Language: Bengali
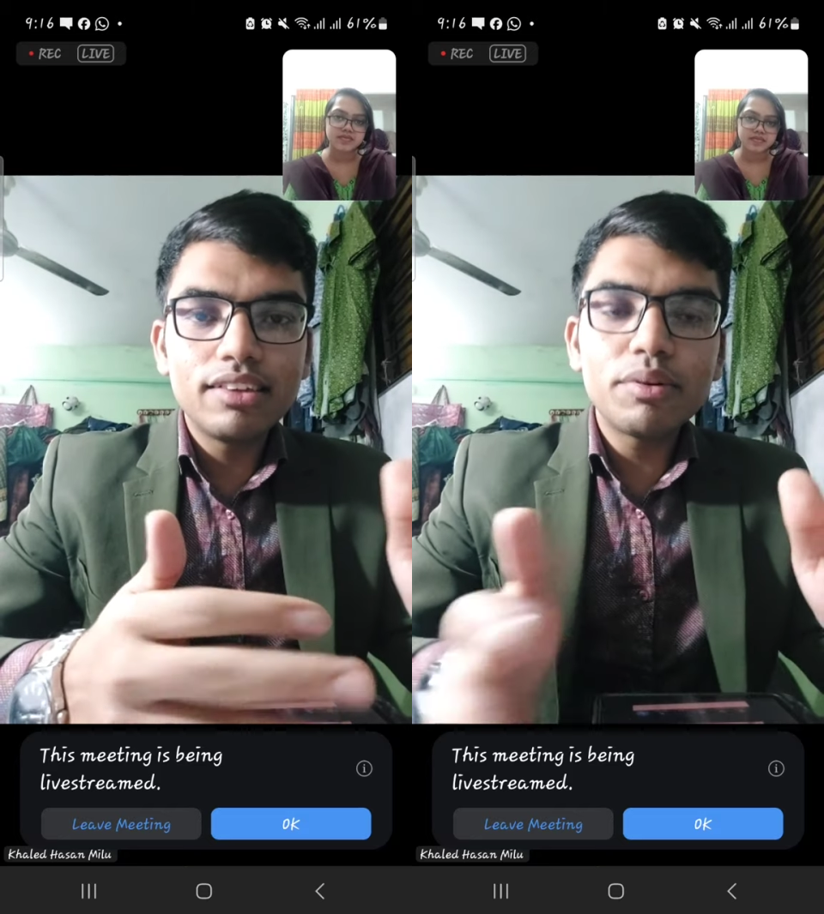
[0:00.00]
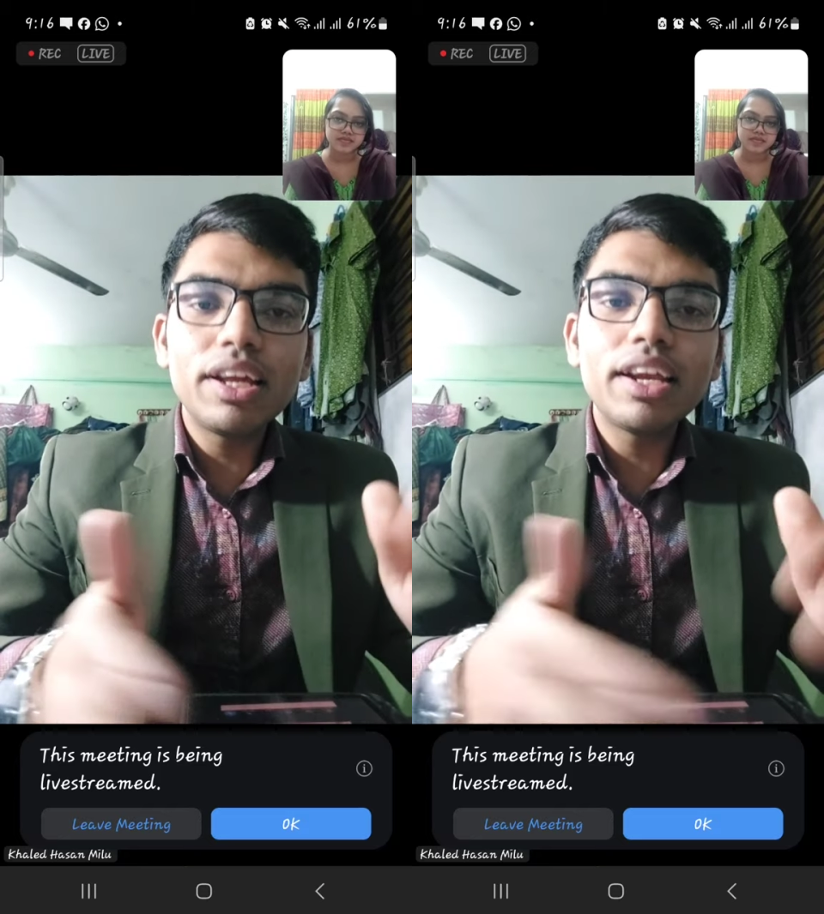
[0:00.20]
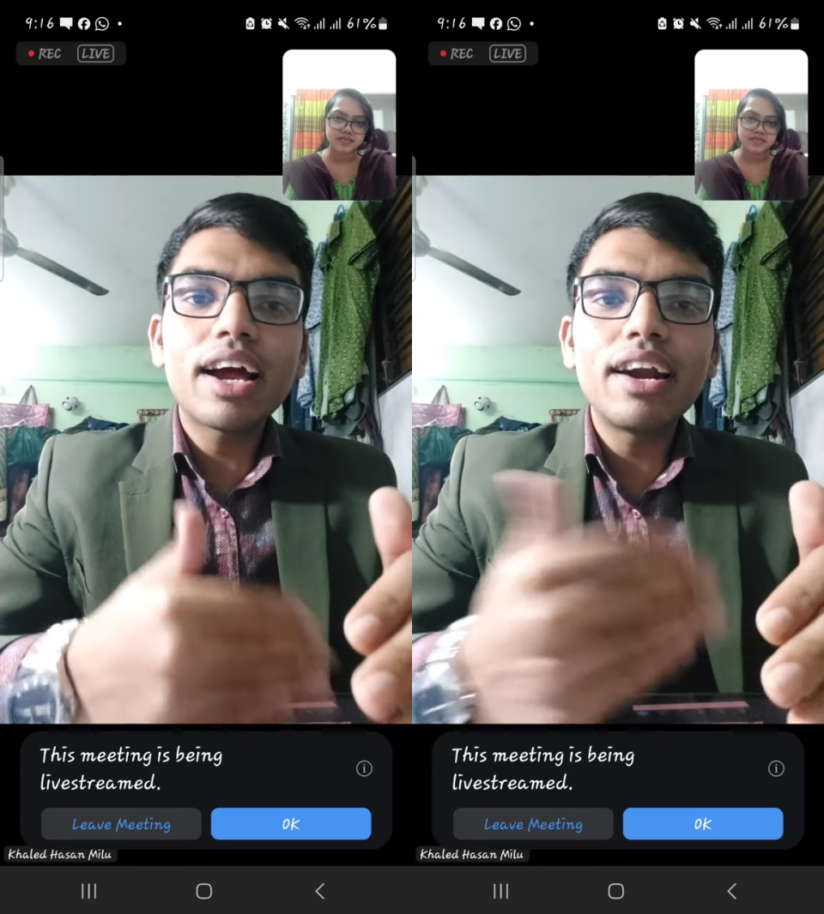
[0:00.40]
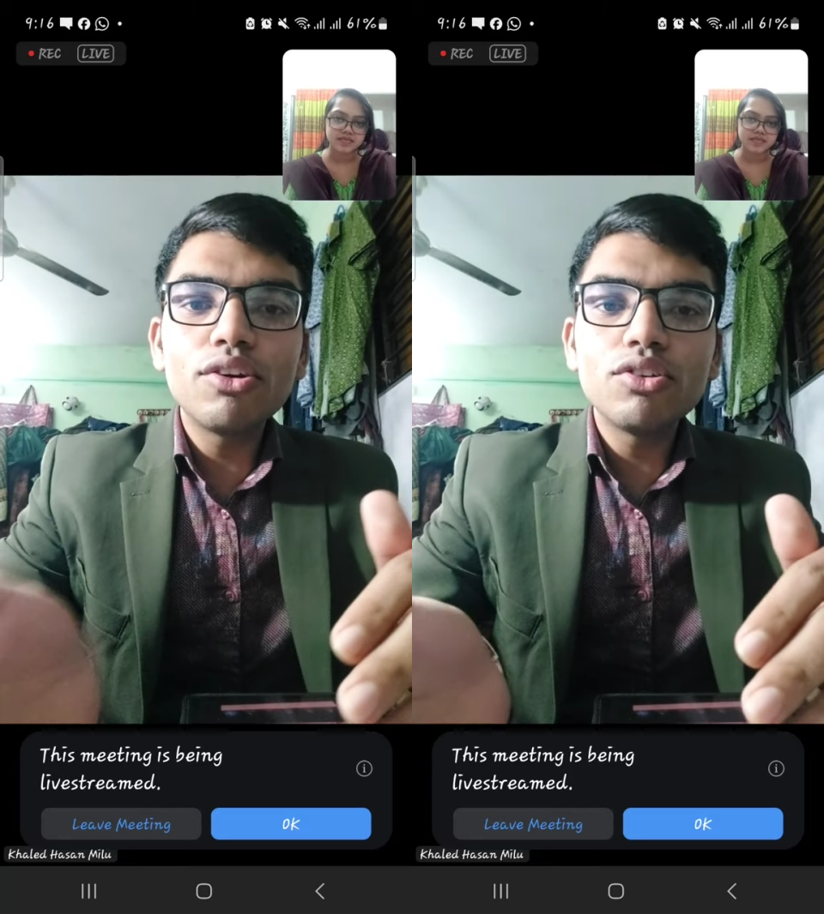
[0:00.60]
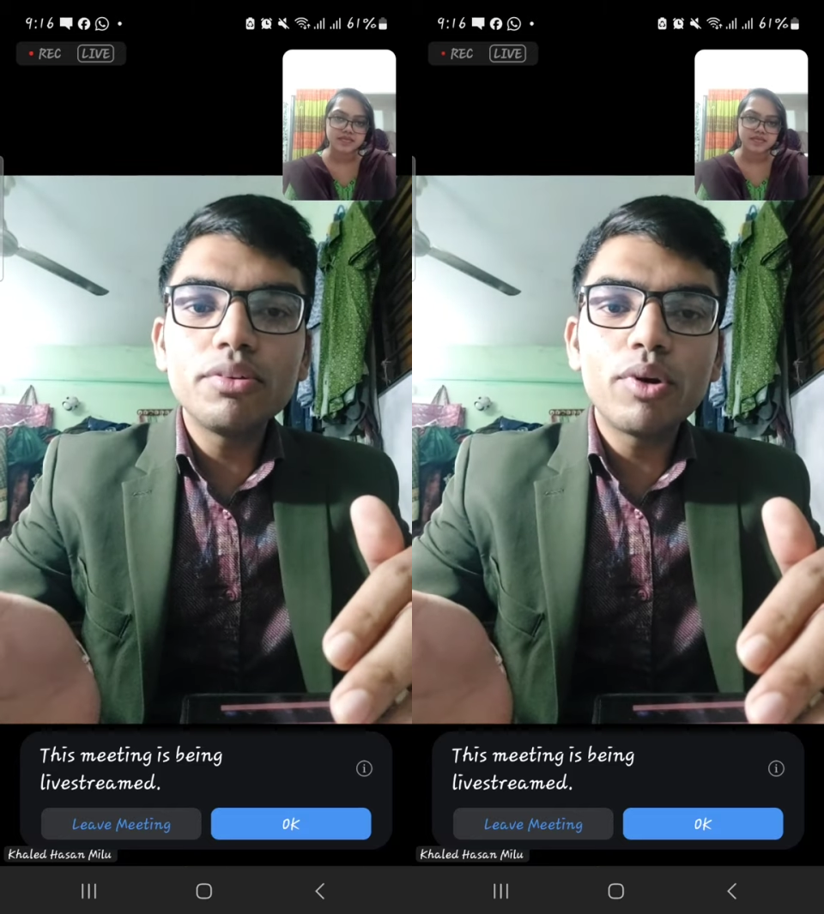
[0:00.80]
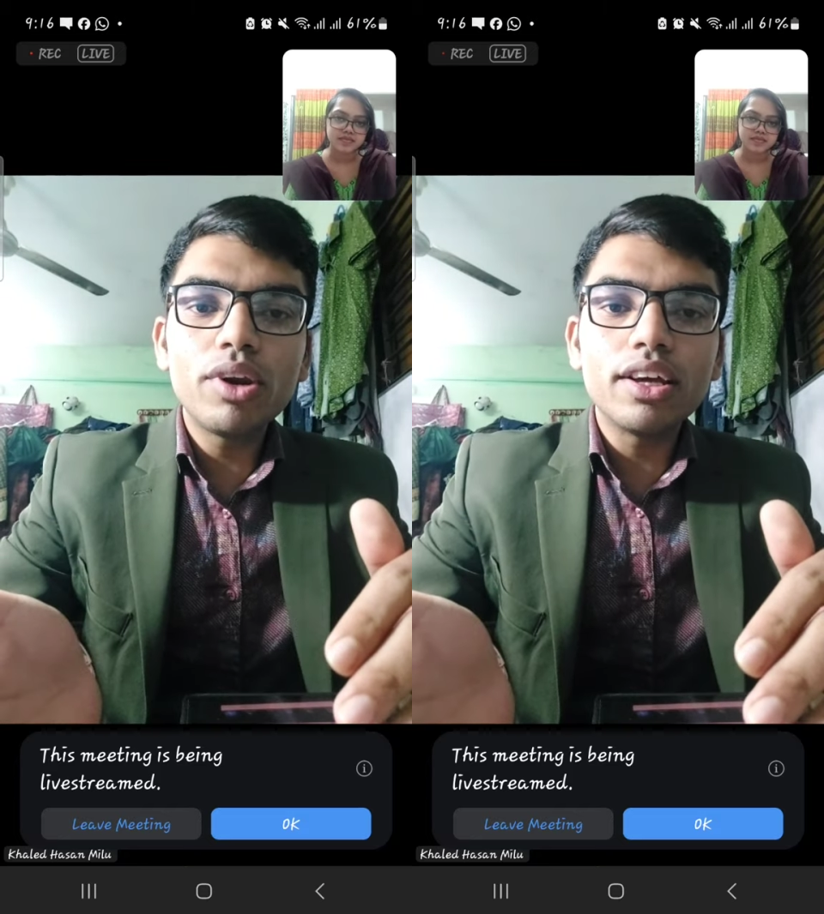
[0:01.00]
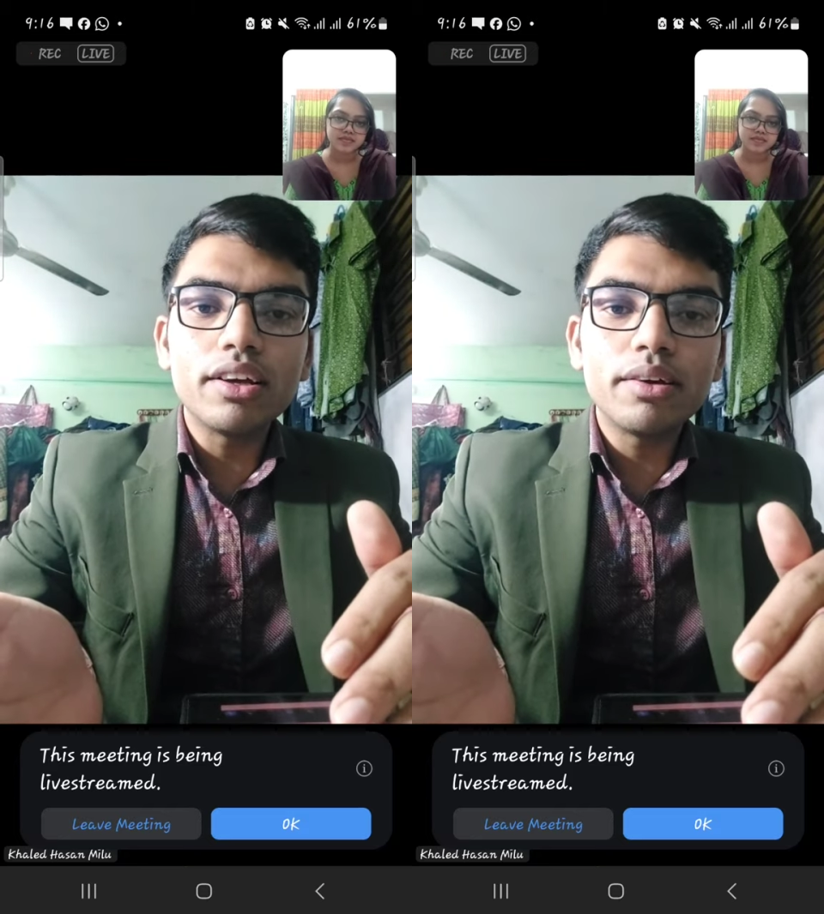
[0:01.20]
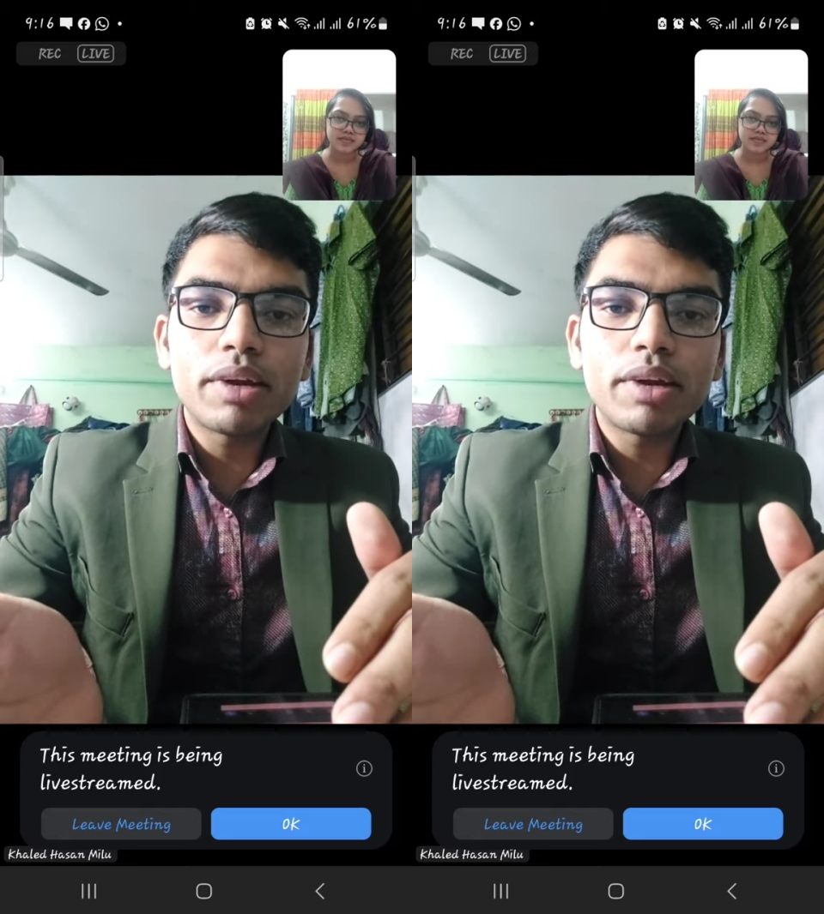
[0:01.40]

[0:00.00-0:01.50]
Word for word: যেমন এর কার্ডিওলজি পড়লে